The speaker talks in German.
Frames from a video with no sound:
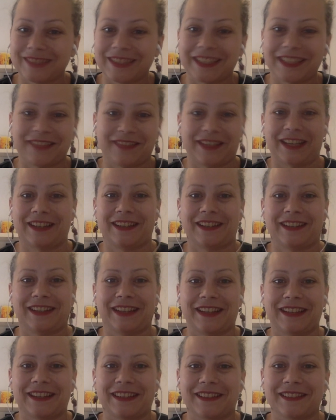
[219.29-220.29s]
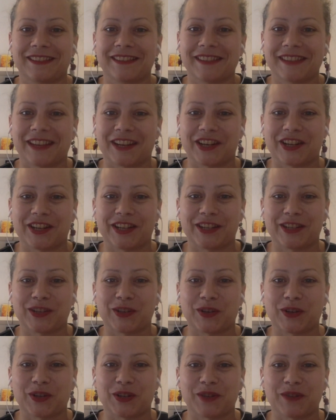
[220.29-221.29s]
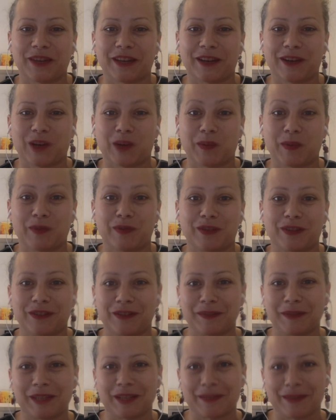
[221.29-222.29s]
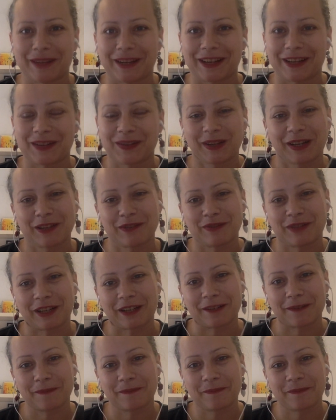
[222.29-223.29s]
die werden leider sehr schnell enttäuscht werden, noch bevor wir mit der Beratung anfangen.